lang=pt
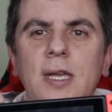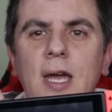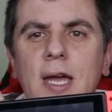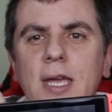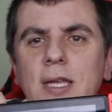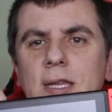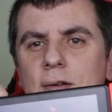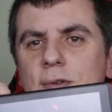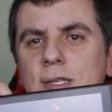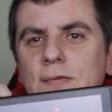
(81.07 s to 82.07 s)
e
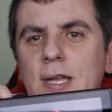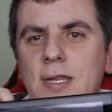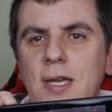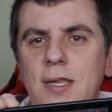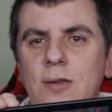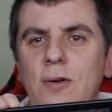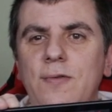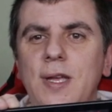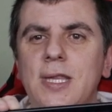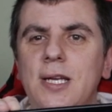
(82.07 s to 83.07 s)
ainda você vai ter
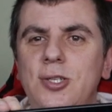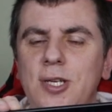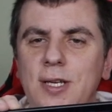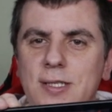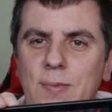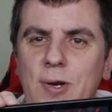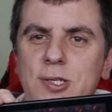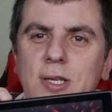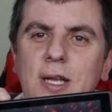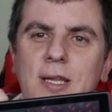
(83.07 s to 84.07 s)
90 dias a
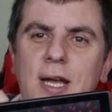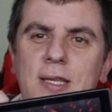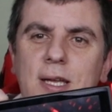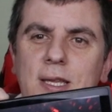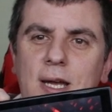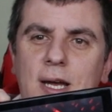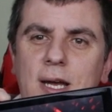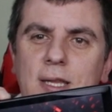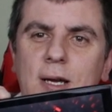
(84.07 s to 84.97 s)
partir da data da,